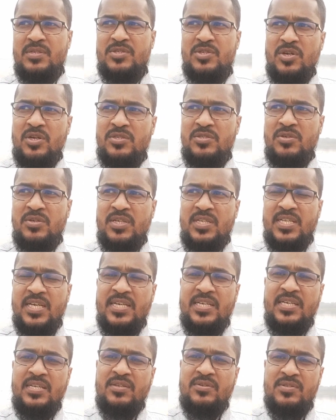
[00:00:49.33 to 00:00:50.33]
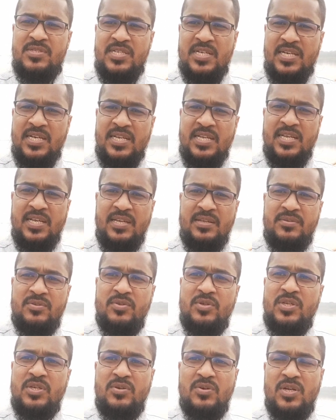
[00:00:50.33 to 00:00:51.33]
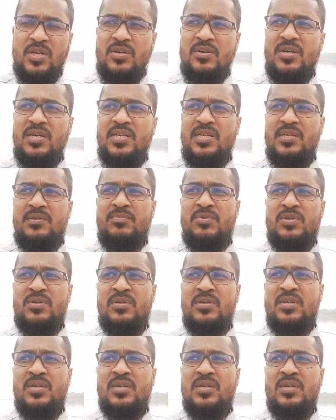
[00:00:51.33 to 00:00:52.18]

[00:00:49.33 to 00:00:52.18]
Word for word: সহযোগিতায় কিন্তু সেখানে তৈরি করা হয় এবং